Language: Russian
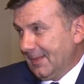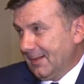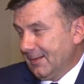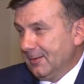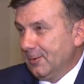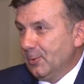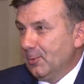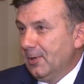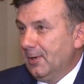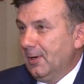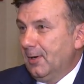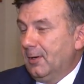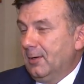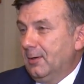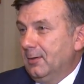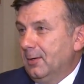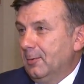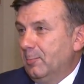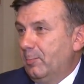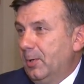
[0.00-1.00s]
Ну
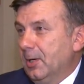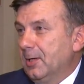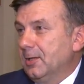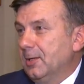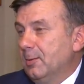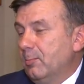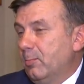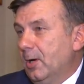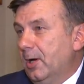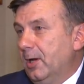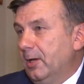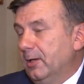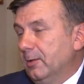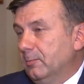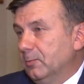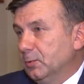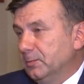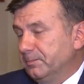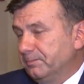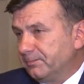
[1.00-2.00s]
а, а по
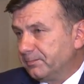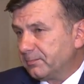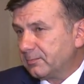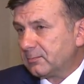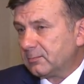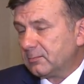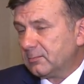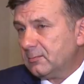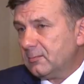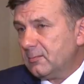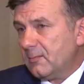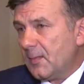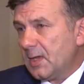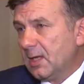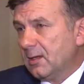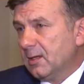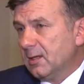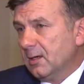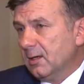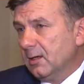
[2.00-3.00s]
глобальному
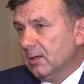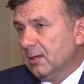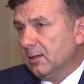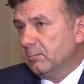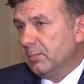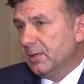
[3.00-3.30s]
я